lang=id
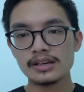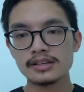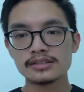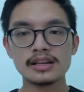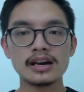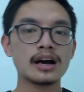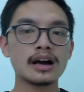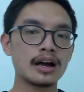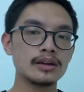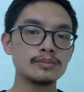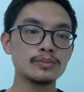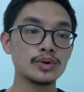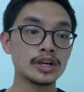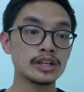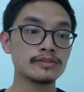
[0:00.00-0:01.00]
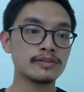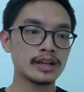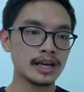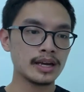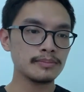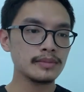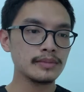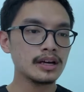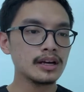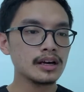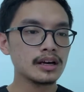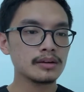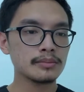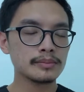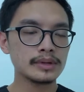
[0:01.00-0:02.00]
Sedangkan buried flap
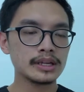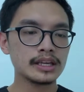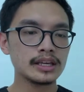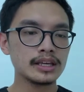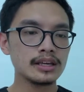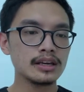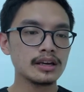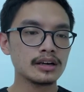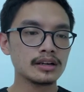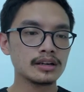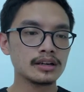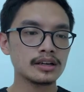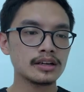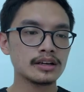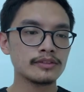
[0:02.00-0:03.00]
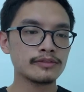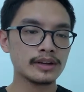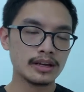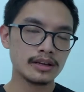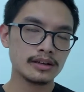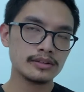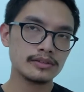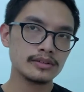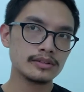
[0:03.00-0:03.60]
memiliki uh, eh, flap,